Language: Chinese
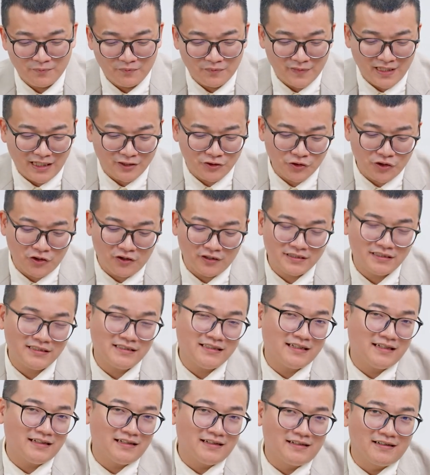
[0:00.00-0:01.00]
那最后是
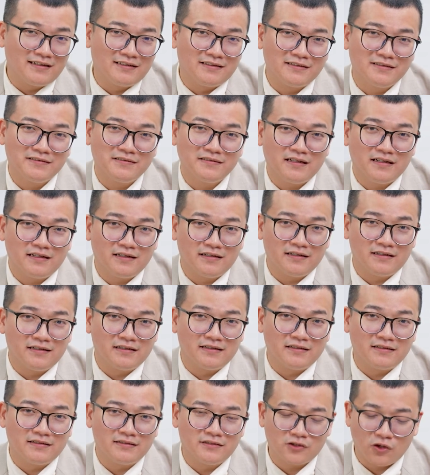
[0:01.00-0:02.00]
这个
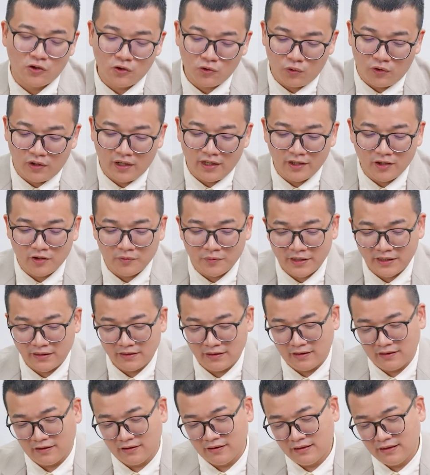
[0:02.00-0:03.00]
呃，中国很有名
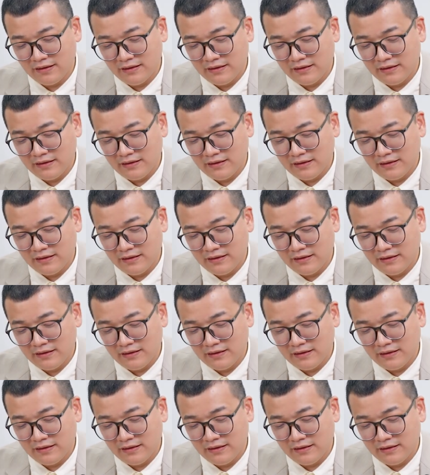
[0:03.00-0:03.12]
的